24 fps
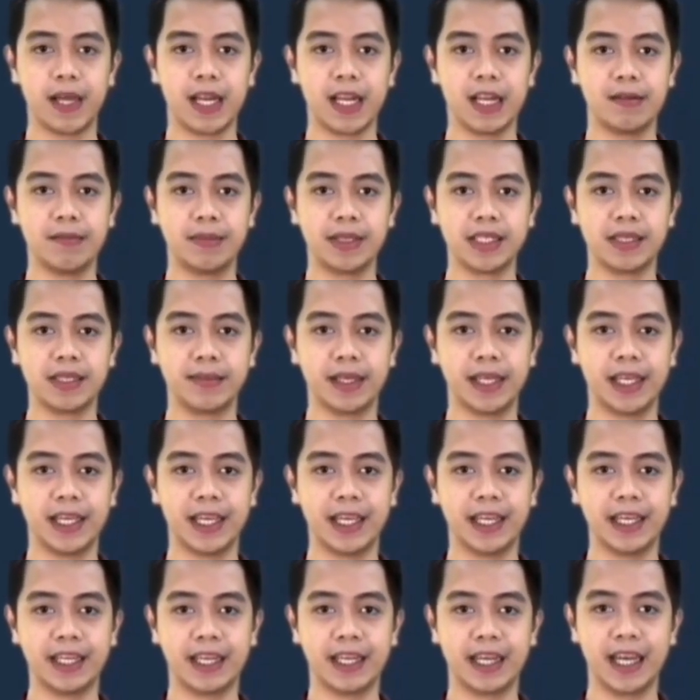At para naman sa
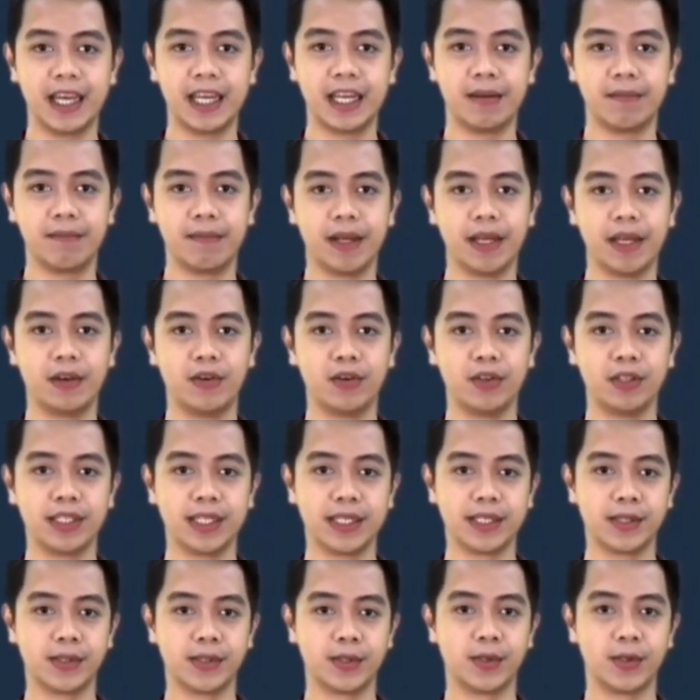magiging lagay ng
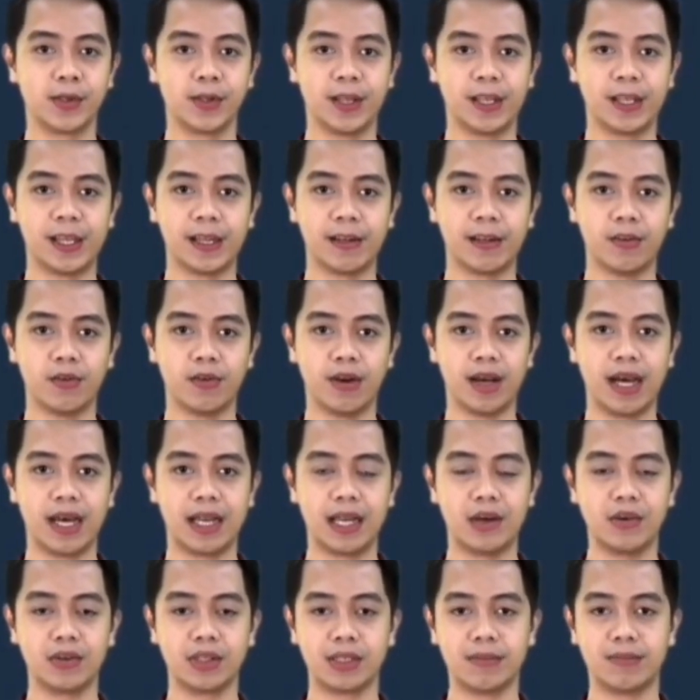panahon sa susunod na tatlong
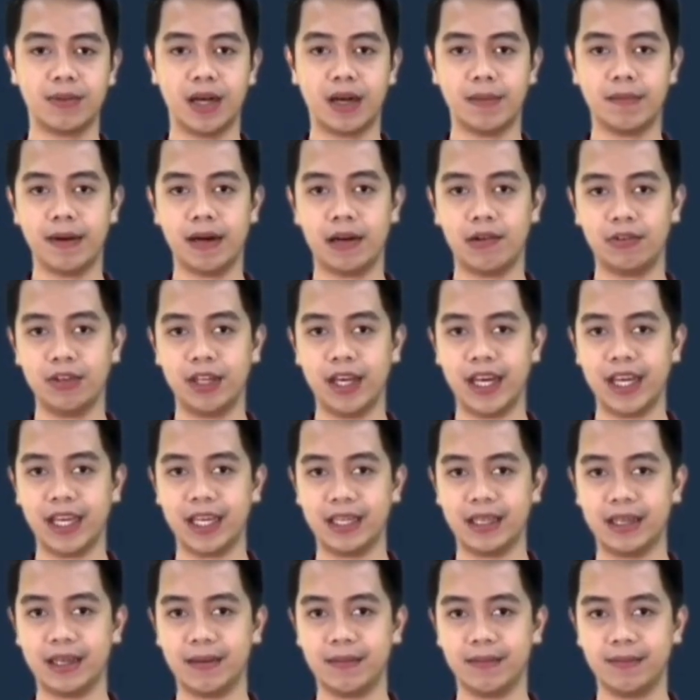araw sa mga
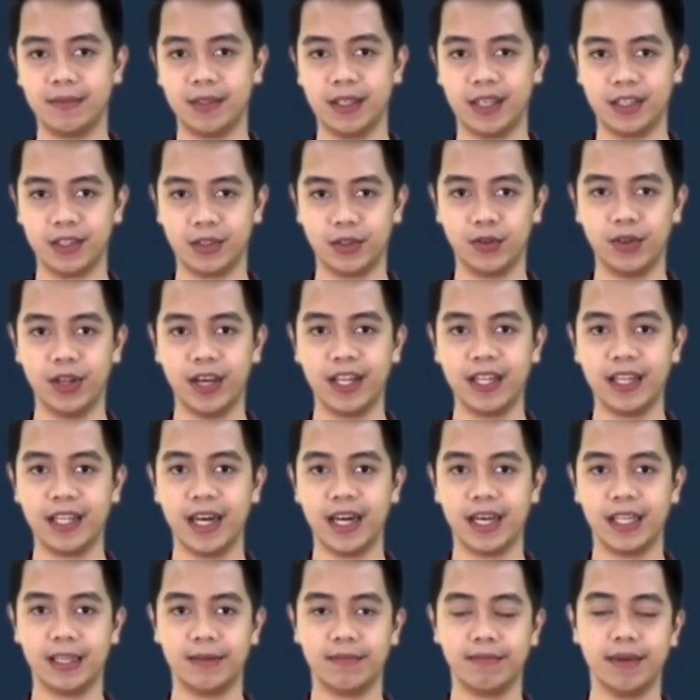pangunahing uh, syudad
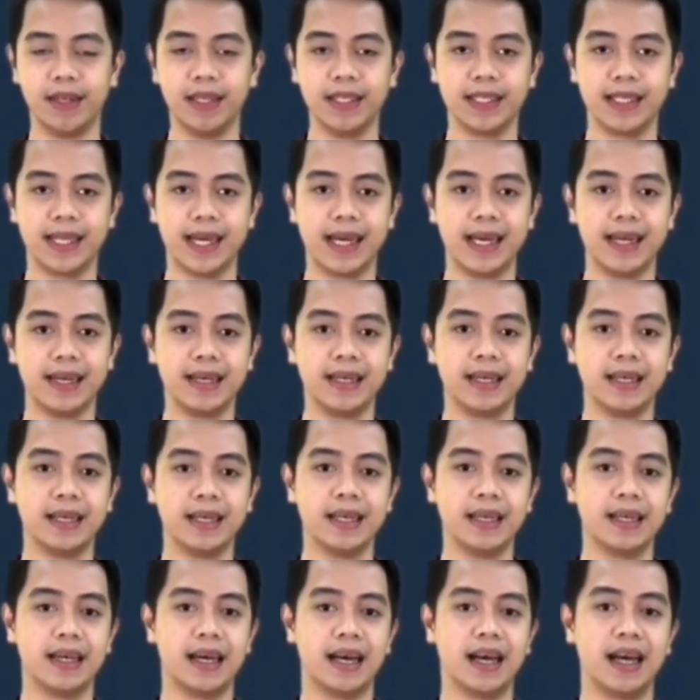ng ating bansa,
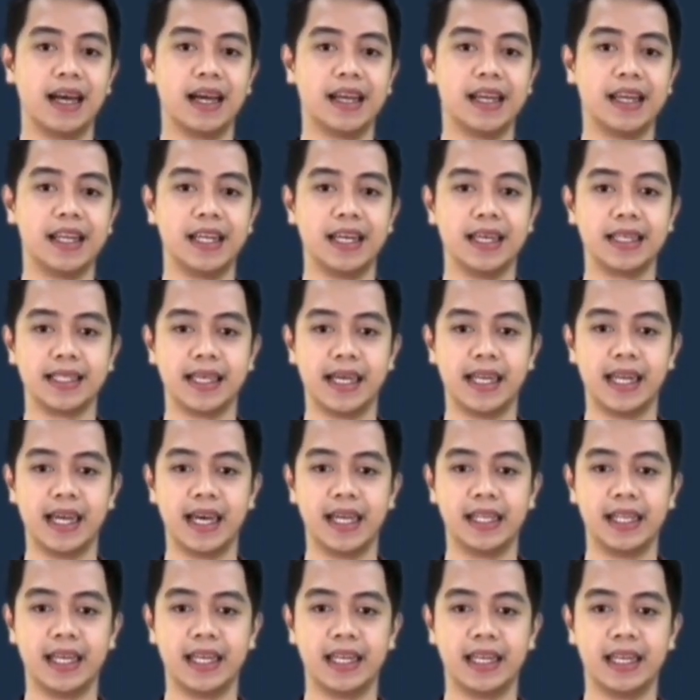ay
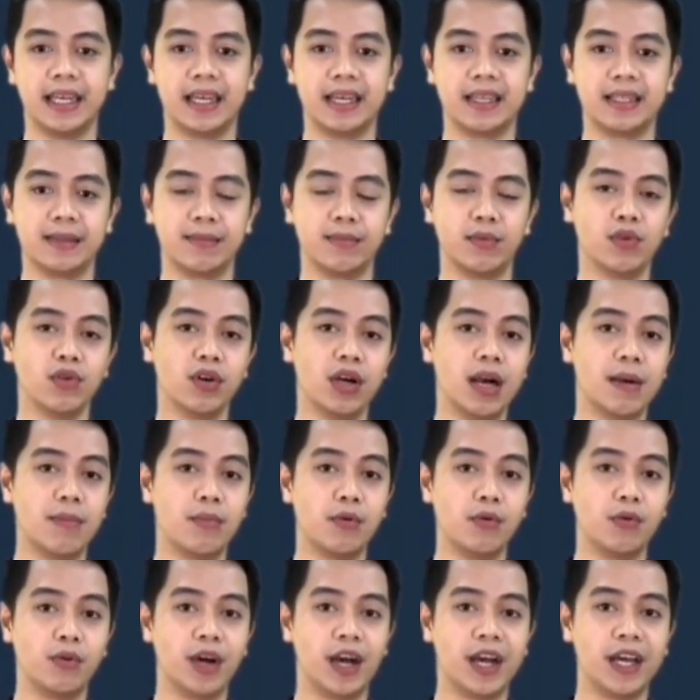inaasahan natin na sa buong
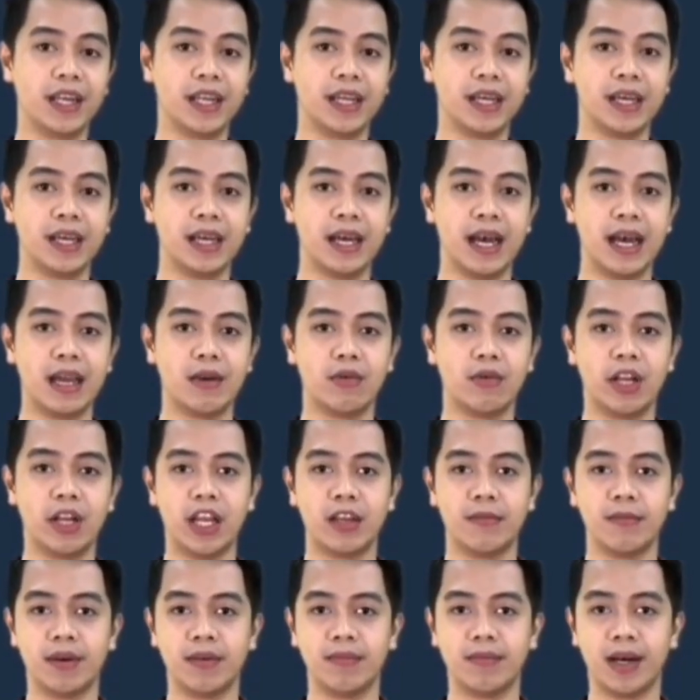kapuluan ay
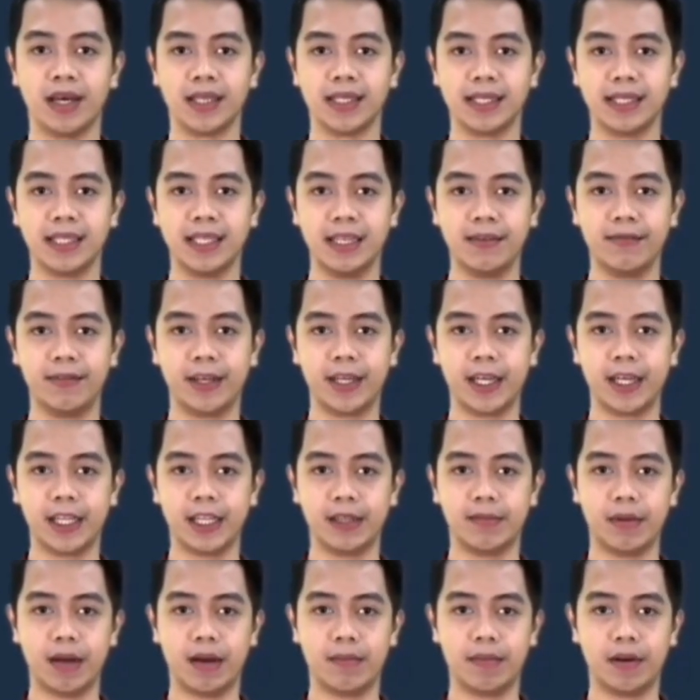wala namang mga
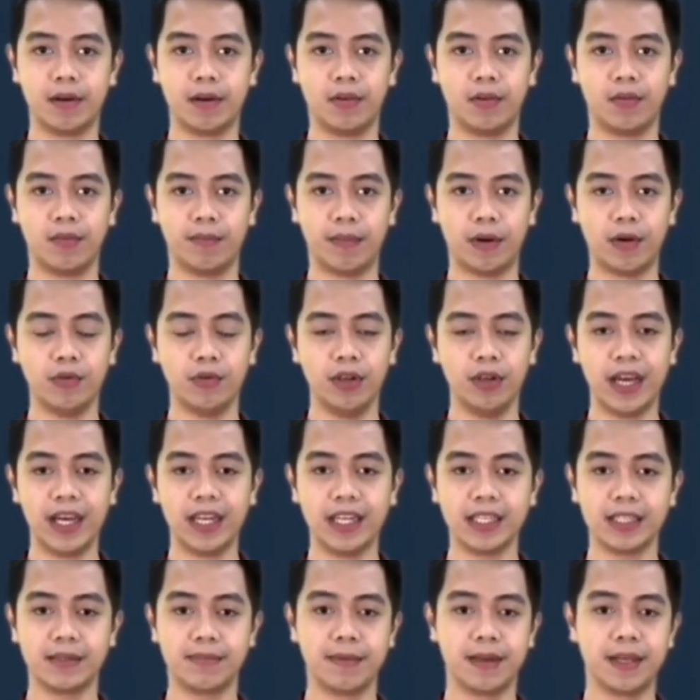significant na mga
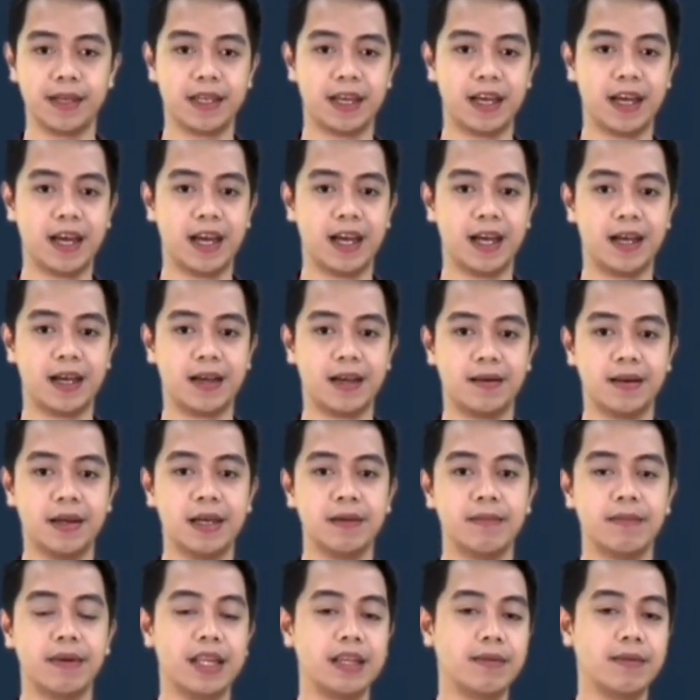paulan, spe- uh,
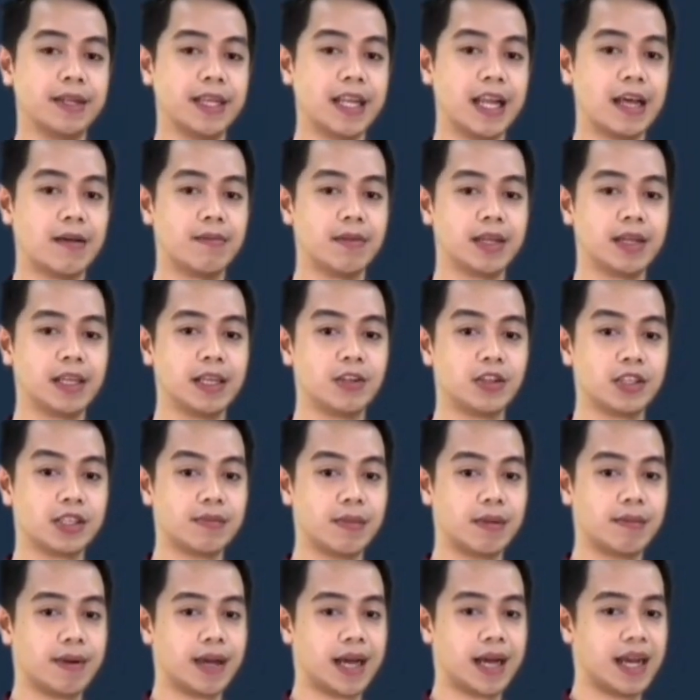maliban na lamang
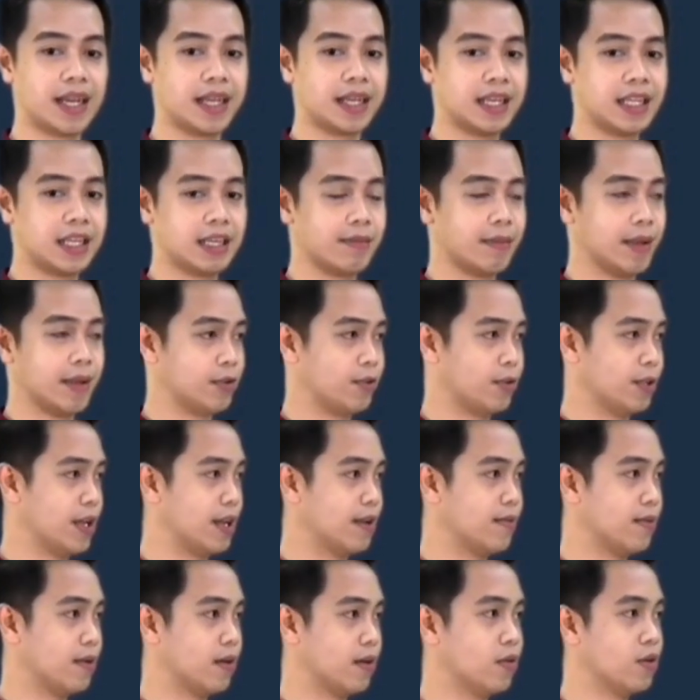dito sa may bahagi na
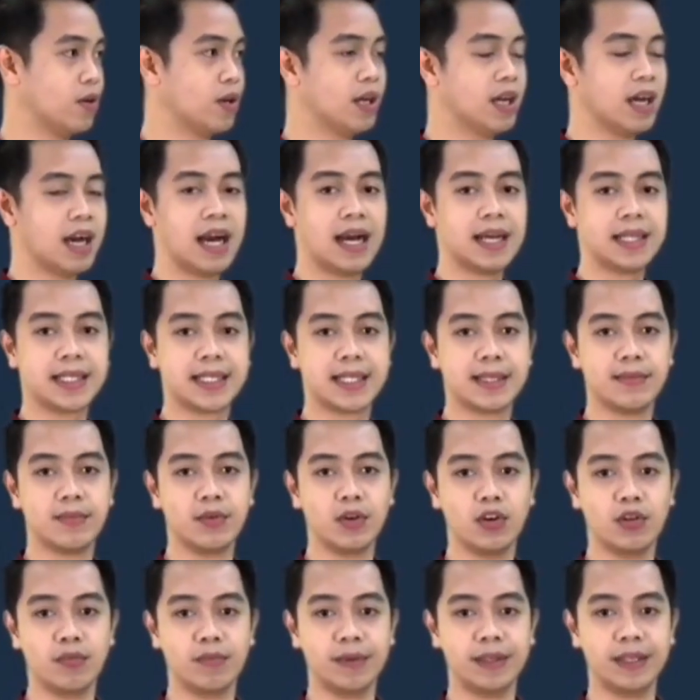Metro Davao at sa
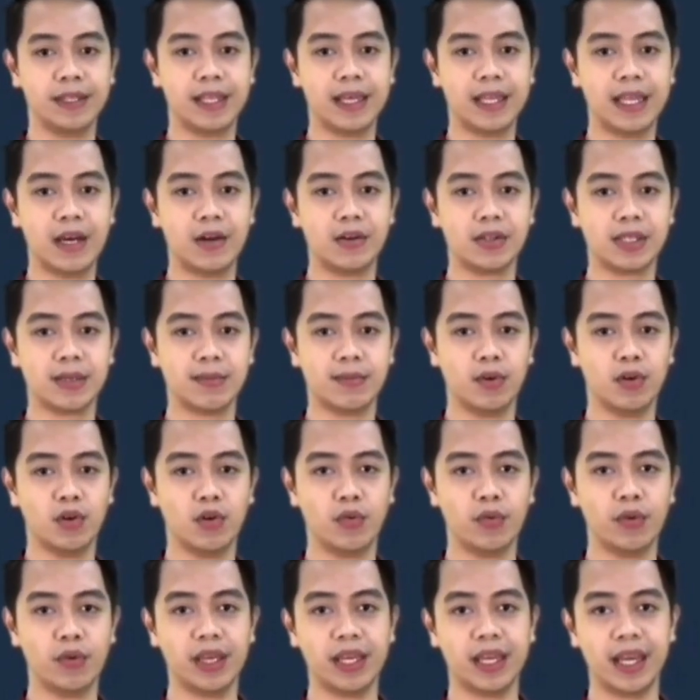buong Mindanao sa
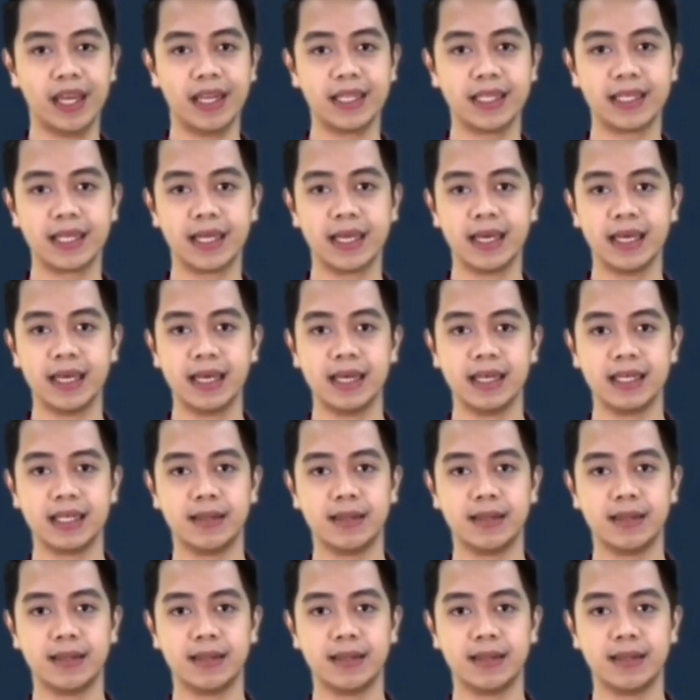buong weekends.